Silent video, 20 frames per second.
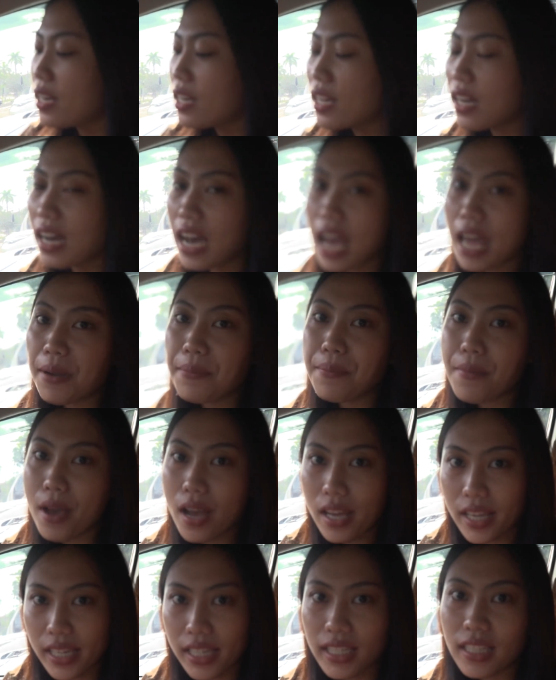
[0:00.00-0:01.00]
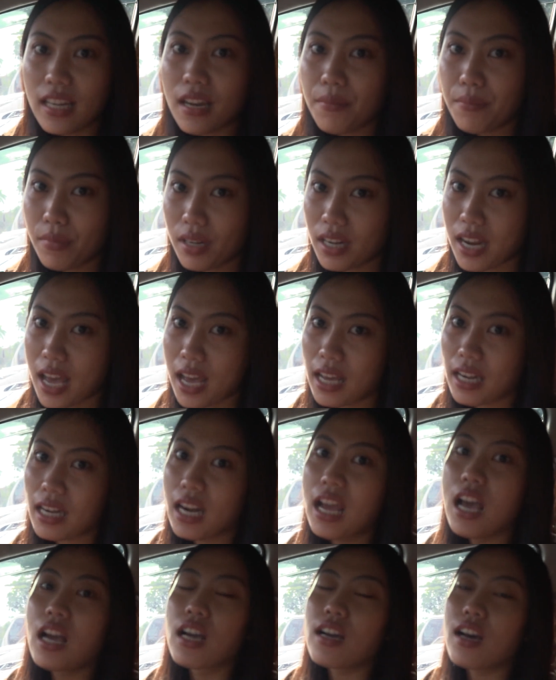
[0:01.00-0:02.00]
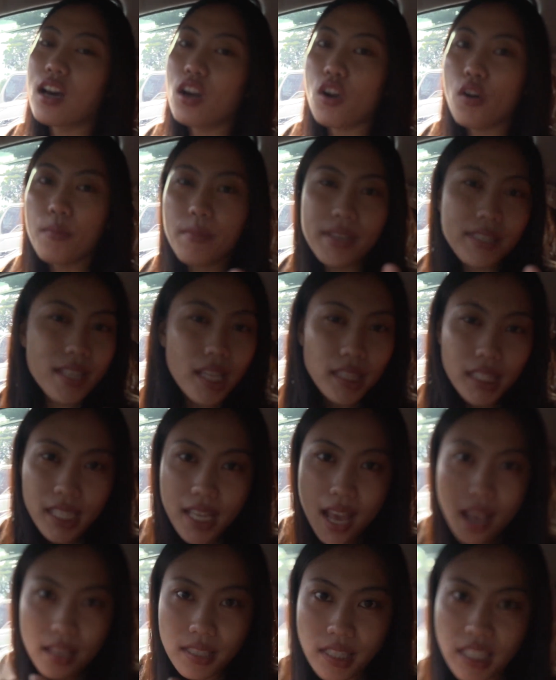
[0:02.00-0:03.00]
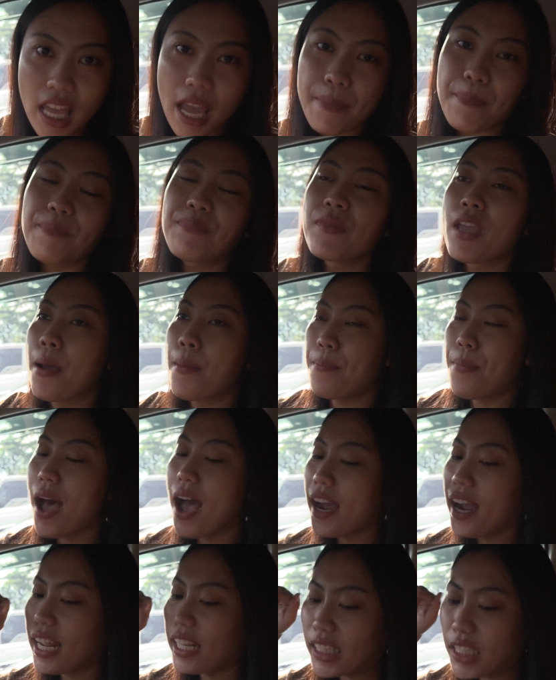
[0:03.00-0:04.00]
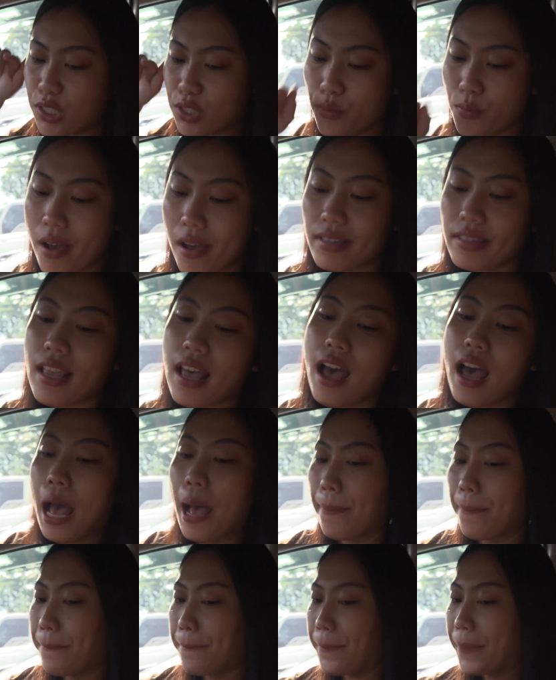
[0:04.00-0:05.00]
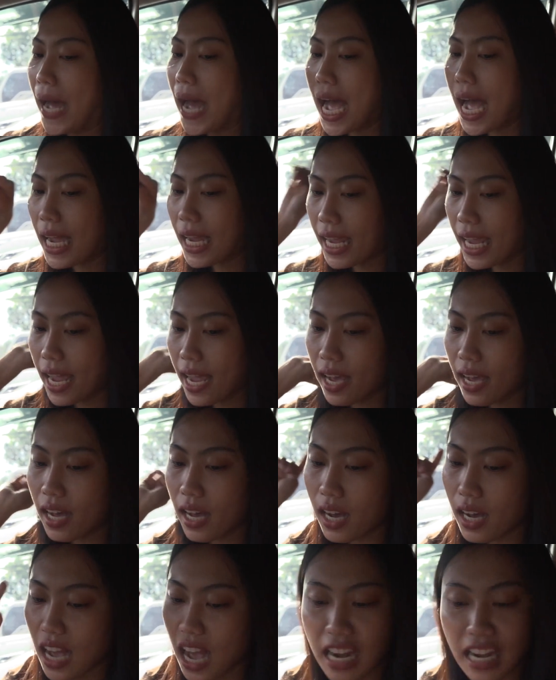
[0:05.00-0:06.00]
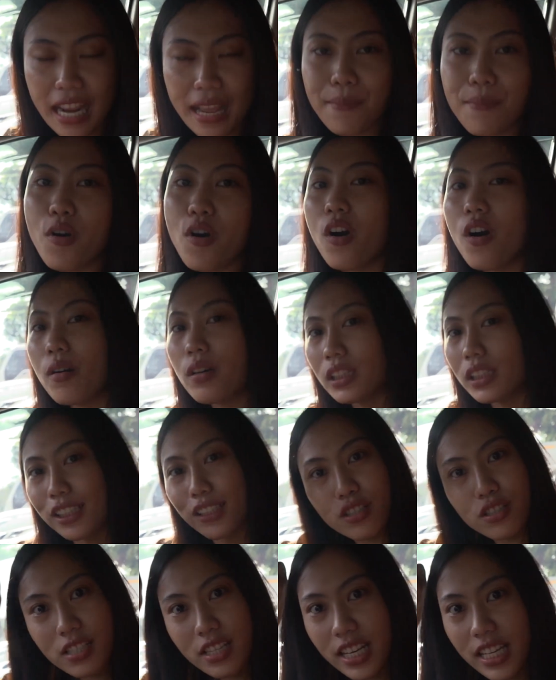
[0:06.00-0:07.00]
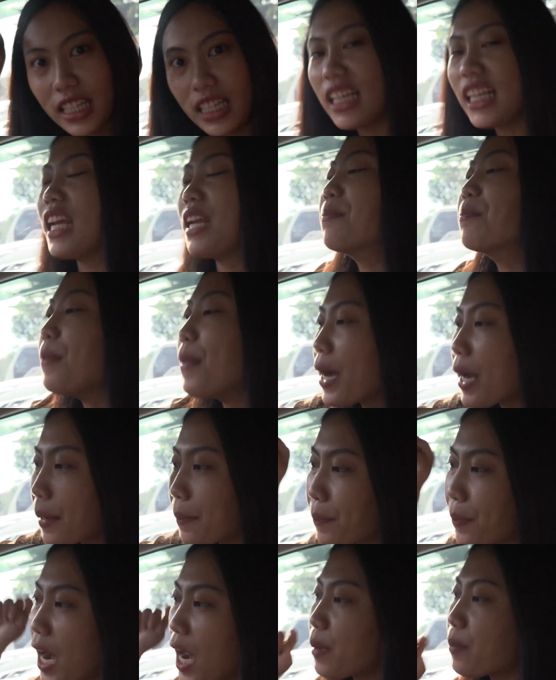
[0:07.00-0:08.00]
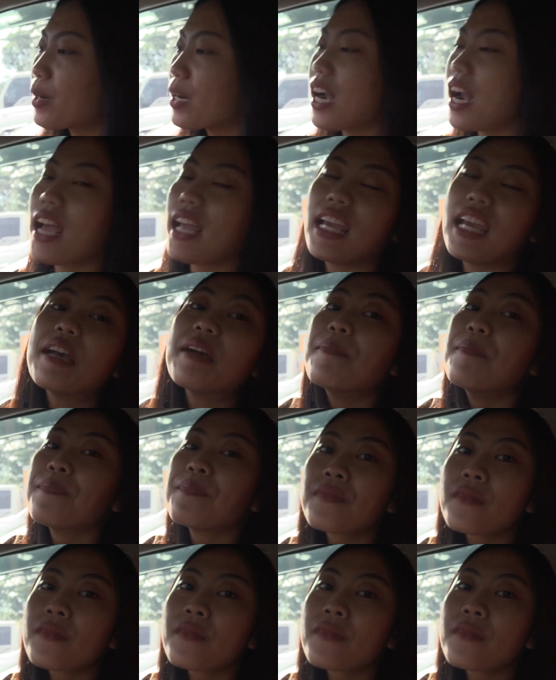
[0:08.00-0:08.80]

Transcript: dengan baik dan benar. Kalau bisa tiga step, pakai tisu basah, pakai uh, kanebo terus dikeringin pakai primer lagi